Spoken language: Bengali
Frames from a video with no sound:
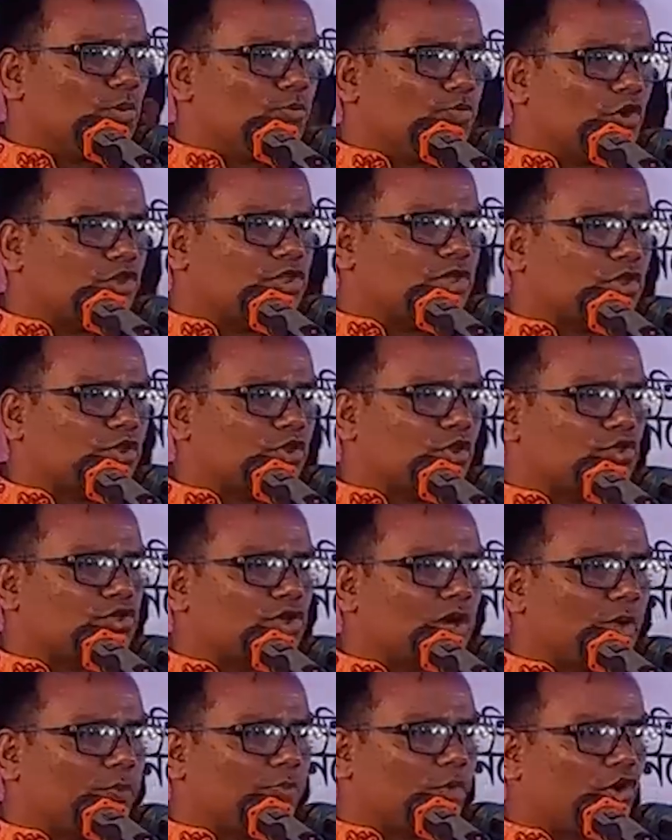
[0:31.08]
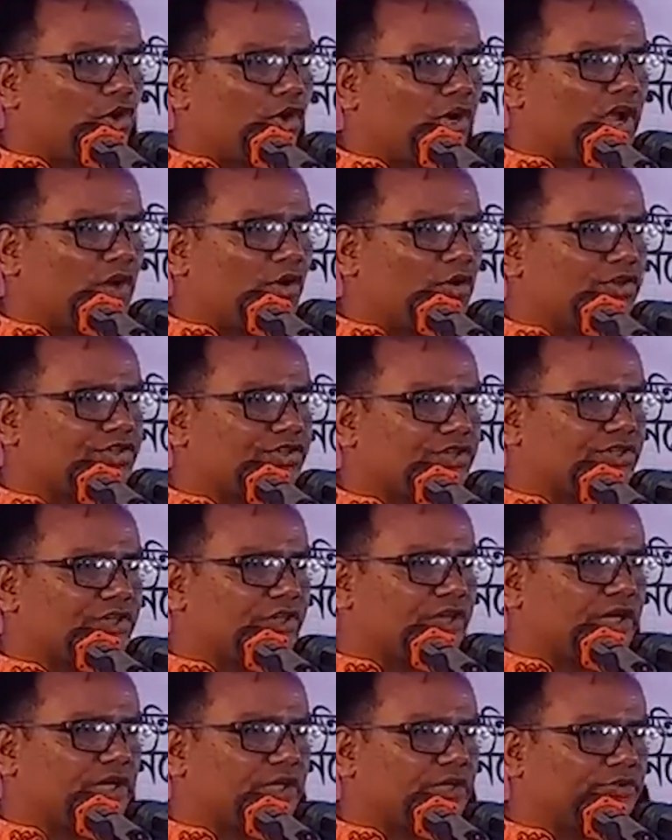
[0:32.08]
মোটরসাইকেল শোডাউন সহকারে
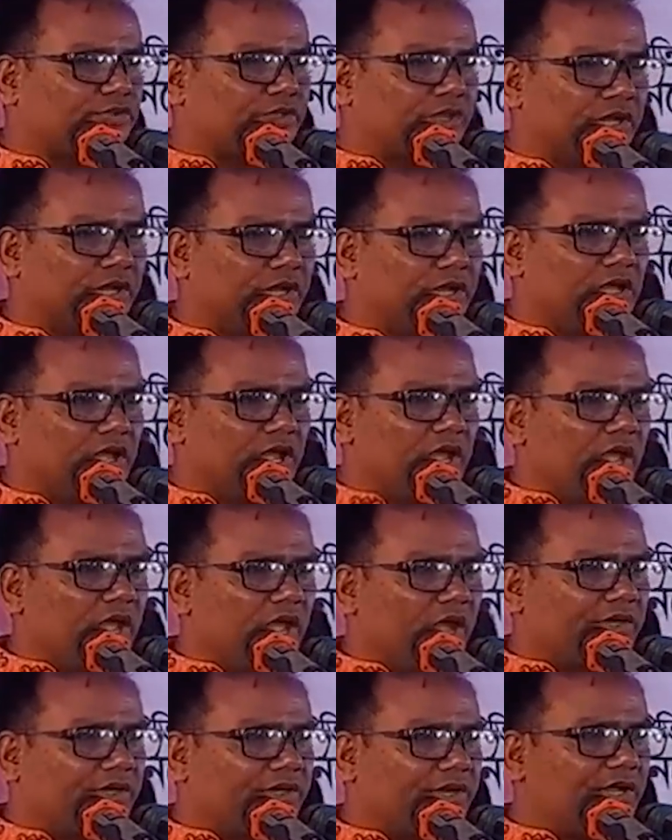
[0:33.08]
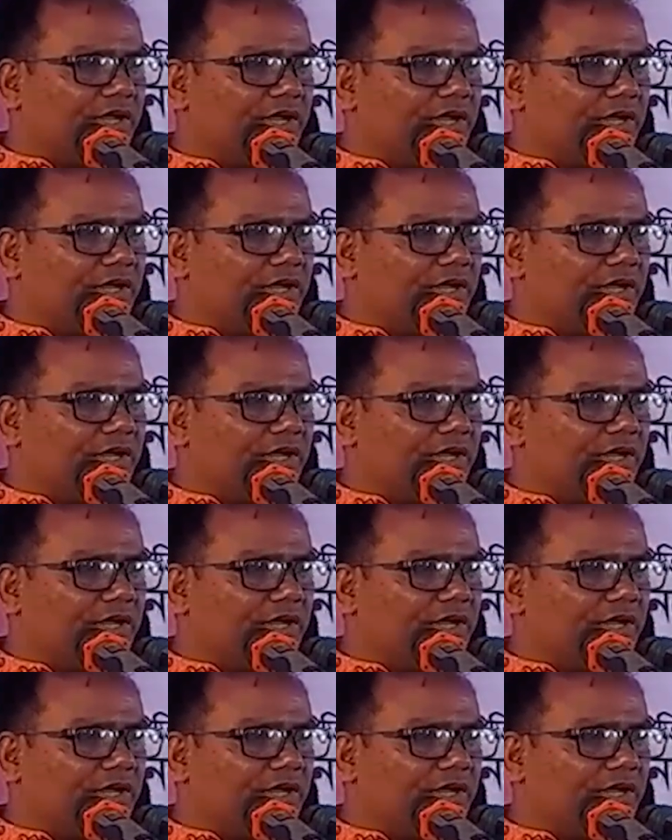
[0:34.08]
বিরল পৌরশহরের কেন্দ্রীয় শহীদ